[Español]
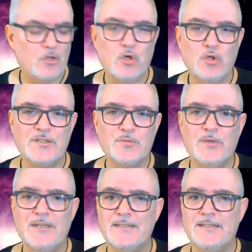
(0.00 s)
cosas
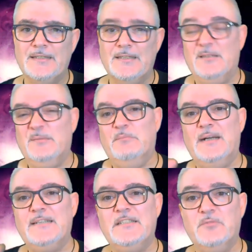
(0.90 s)
buenas de ti,
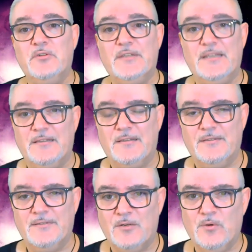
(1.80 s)
máximo 10,
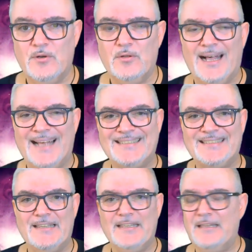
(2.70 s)
¿de acuerdo?
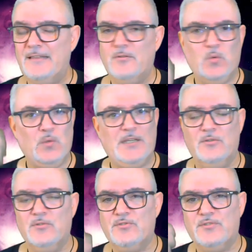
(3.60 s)
Hasta 10, 1, 2,